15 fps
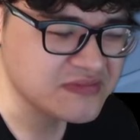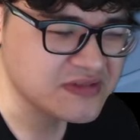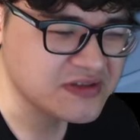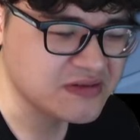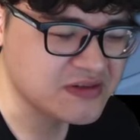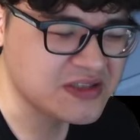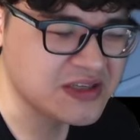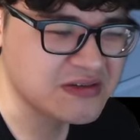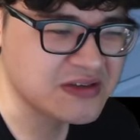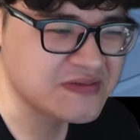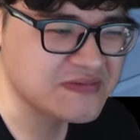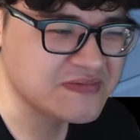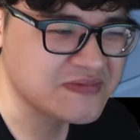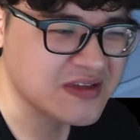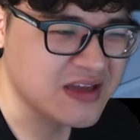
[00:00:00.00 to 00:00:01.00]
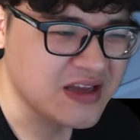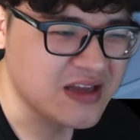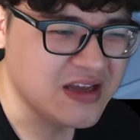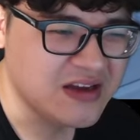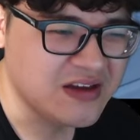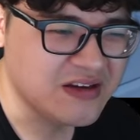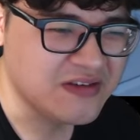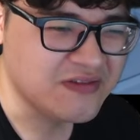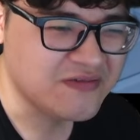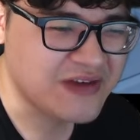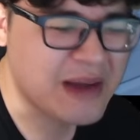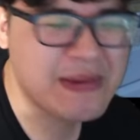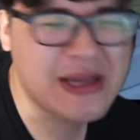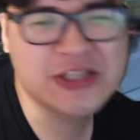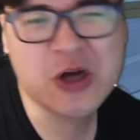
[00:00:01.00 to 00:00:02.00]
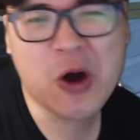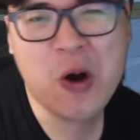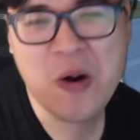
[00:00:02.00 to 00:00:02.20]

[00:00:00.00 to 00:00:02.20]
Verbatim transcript: cái sao nhỉ? pha metro